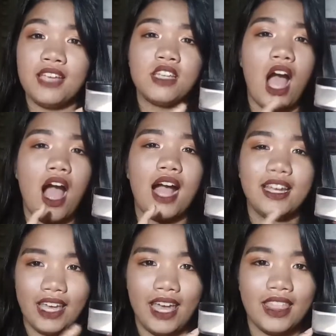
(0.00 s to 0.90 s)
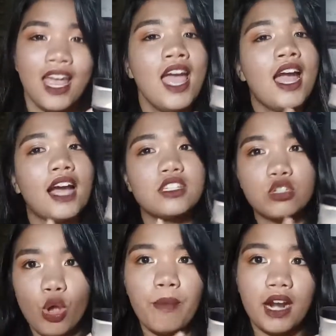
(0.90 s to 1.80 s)
guys again kasi
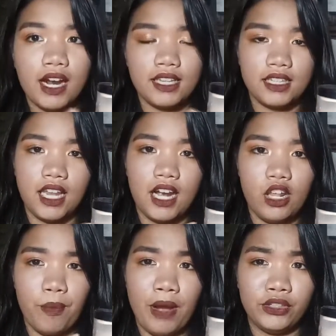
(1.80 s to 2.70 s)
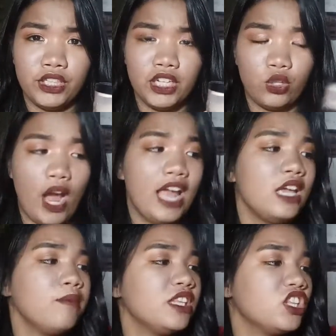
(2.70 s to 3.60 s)
sobrang ganda talaga ng powder na to. I
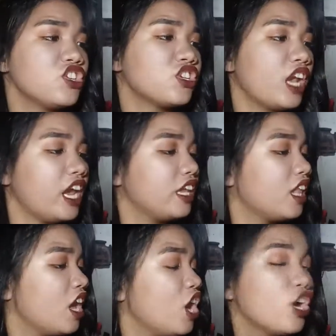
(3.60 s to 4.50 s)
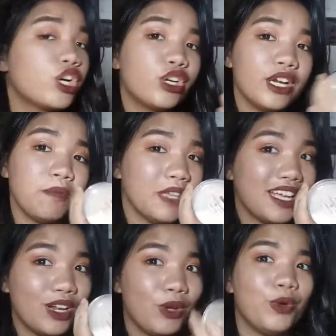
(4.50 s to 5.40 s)
am in the shade Creamy
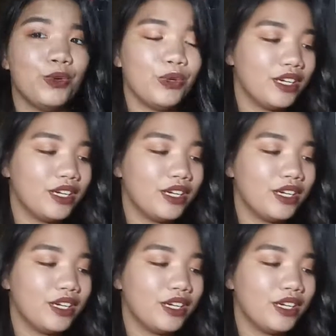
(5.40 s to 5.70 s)
Glow.